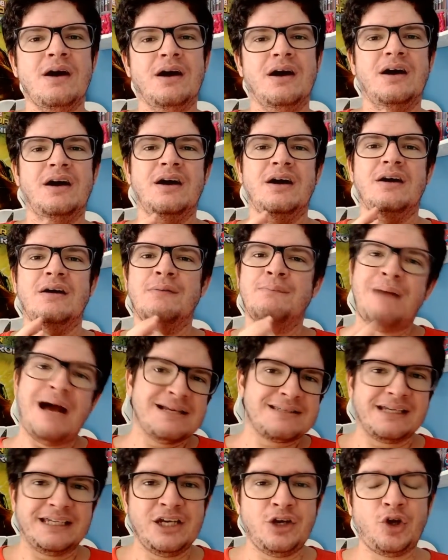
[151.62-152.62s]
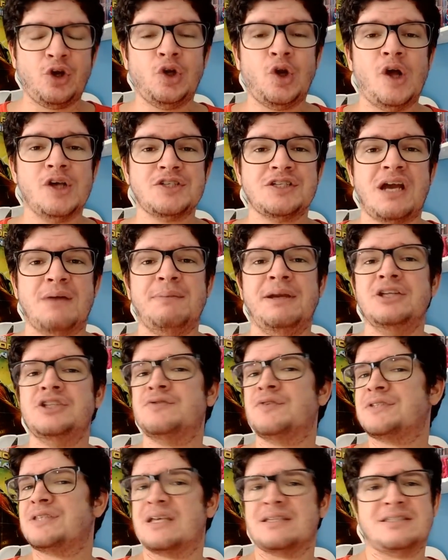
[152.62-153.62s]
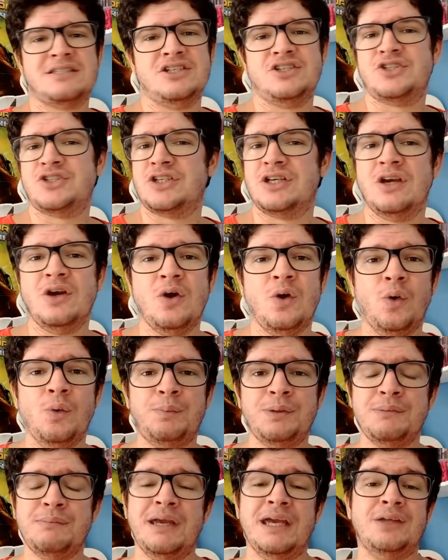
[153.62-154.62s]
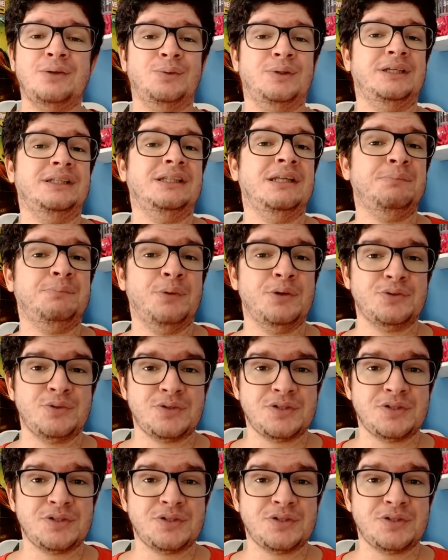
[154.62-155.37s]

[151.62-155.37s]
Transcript: ah, mas aqui cronologicamente você assiste o primeiro e depois o